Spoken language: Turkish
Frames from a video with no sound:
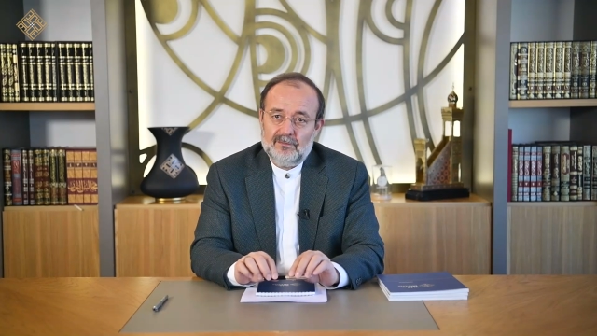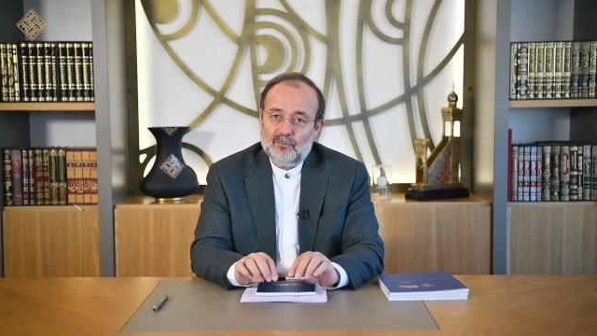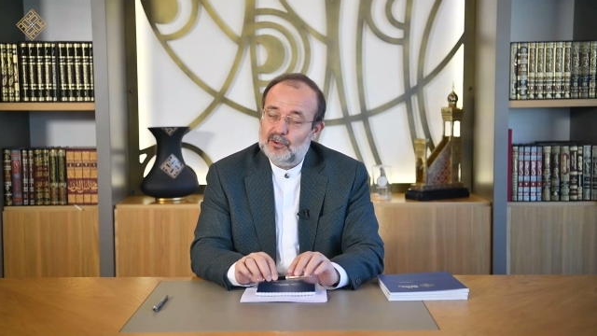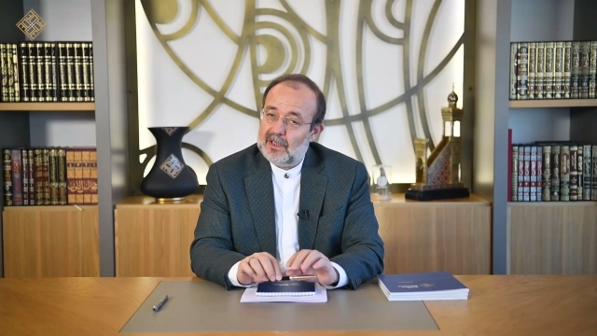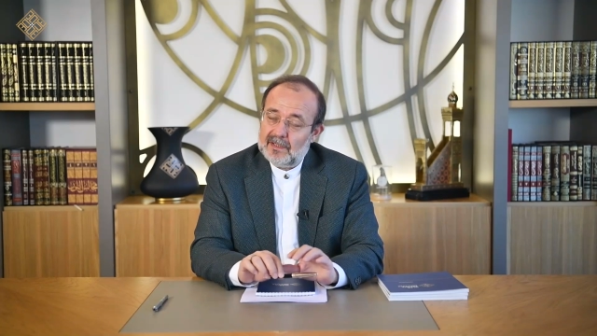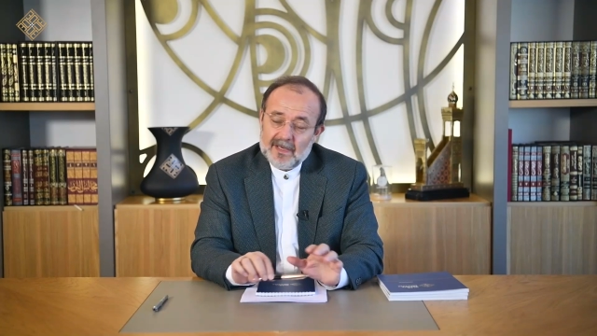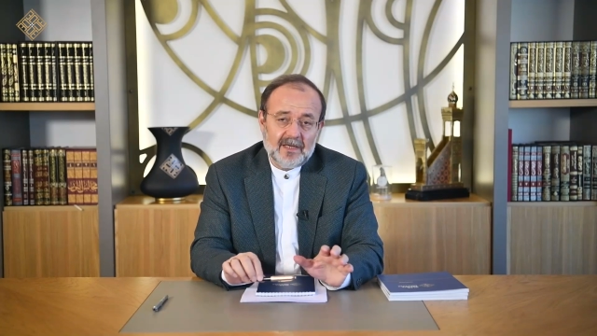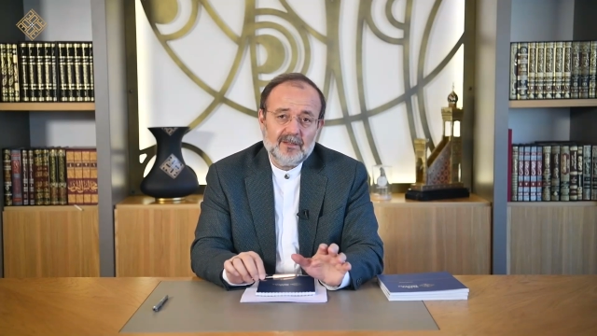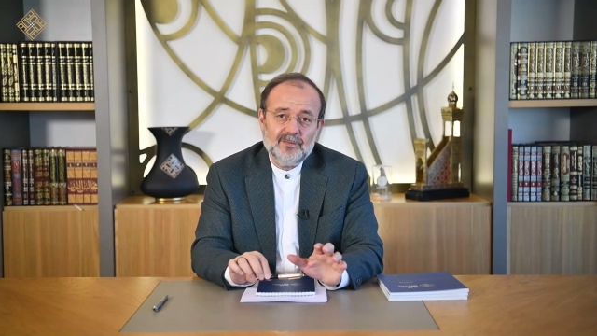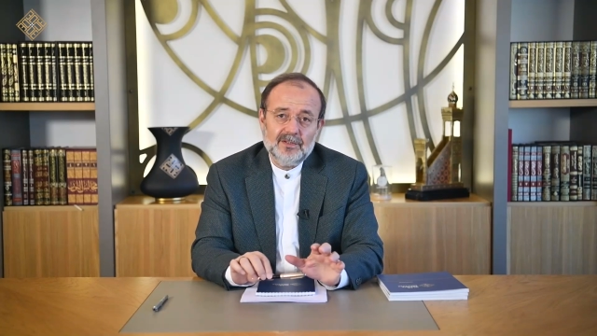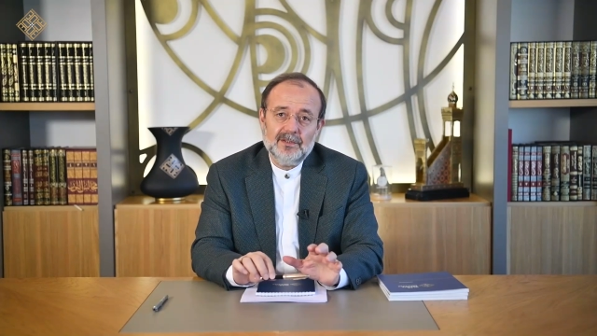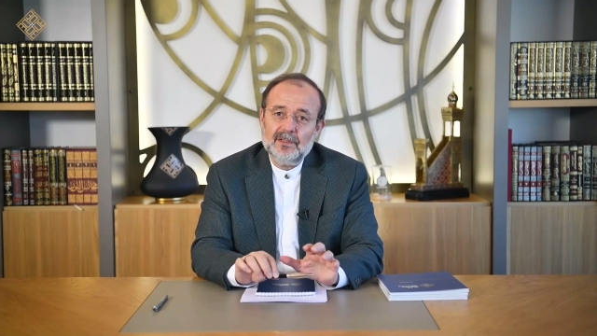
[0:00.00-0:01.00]
Bunların
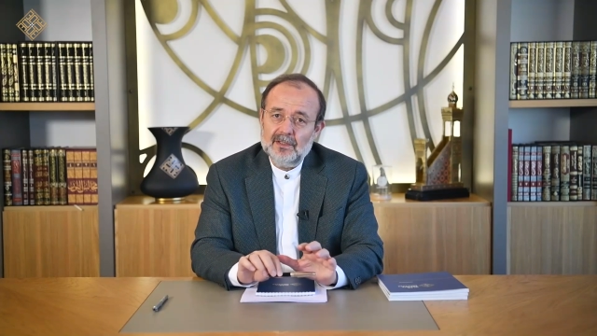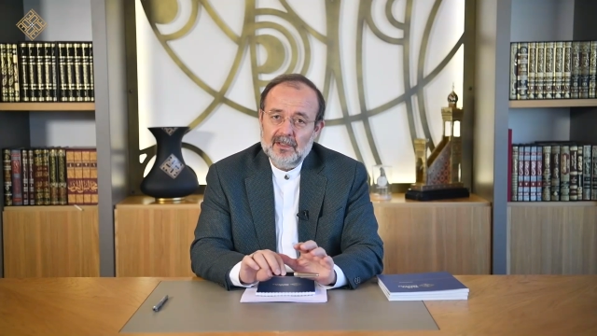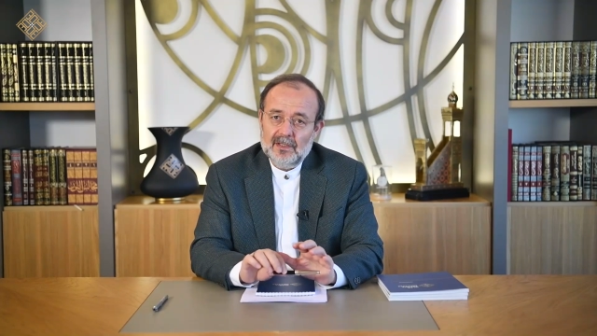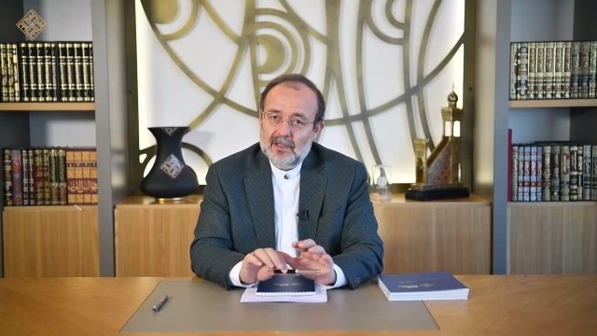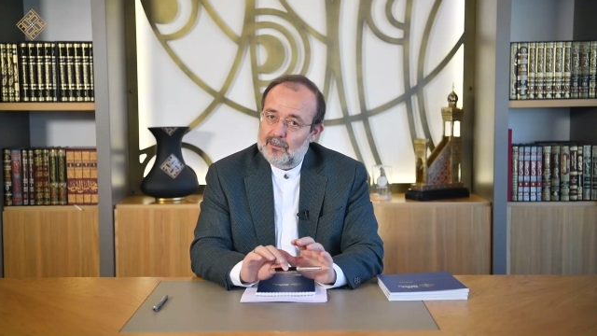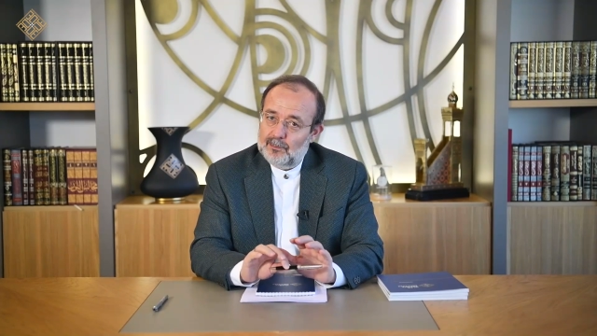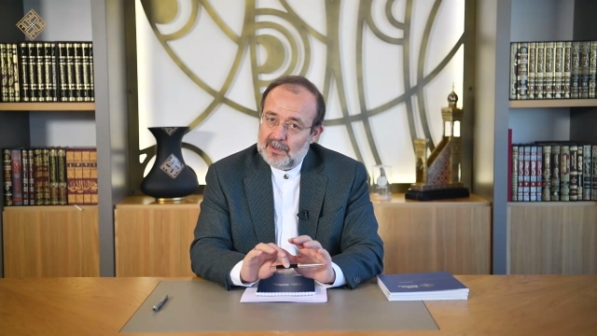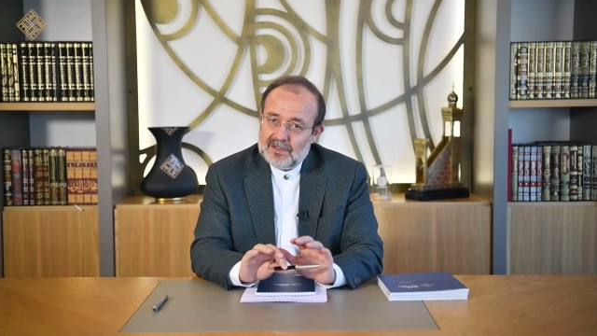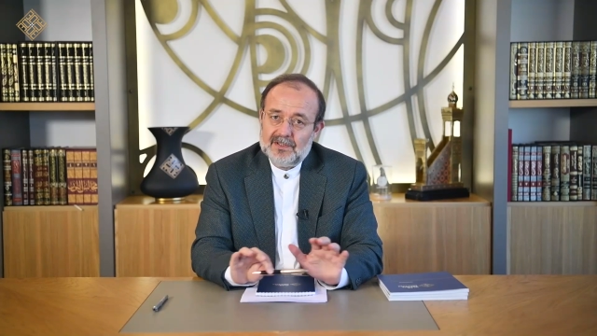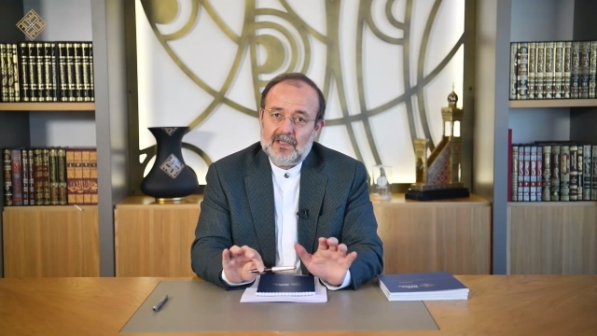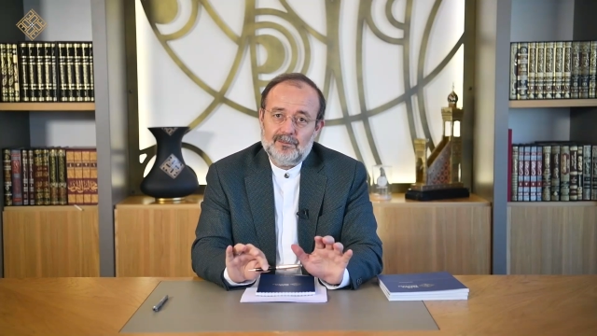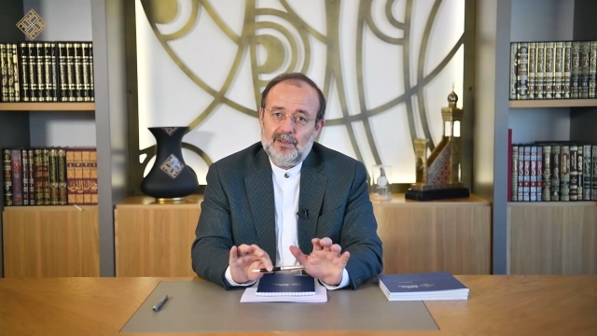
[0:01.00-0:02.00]
her biri bizzat